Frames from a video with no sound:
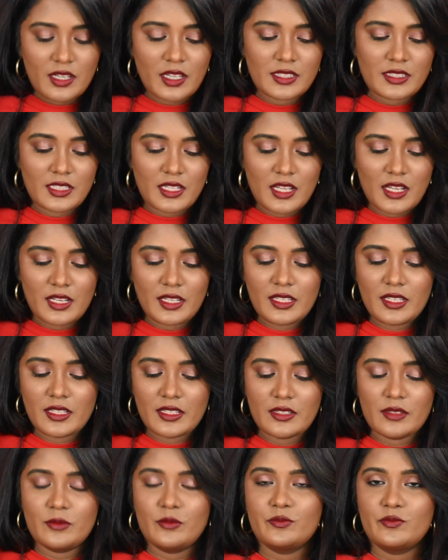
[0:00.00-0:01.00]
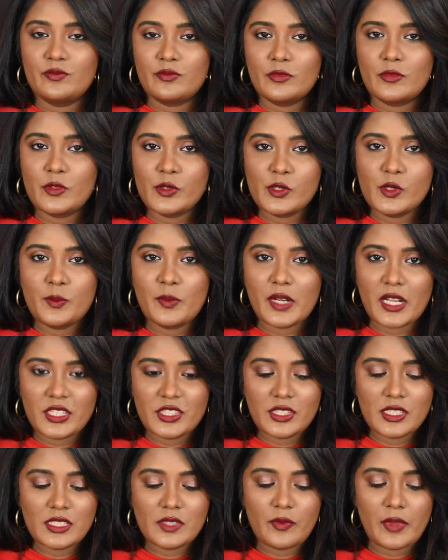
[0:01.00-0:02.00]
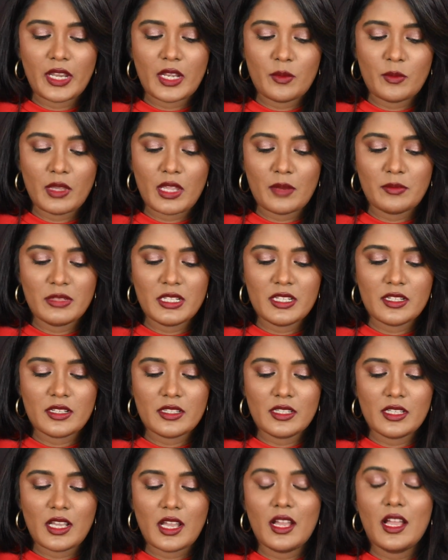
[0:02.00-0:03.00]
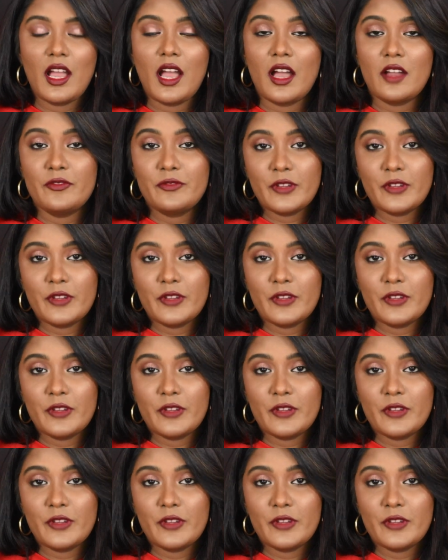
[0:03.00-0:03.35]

அதனால கொஞ்சம் ப்ரஷஸ் வேணுமே அப்படின்றதுக்காக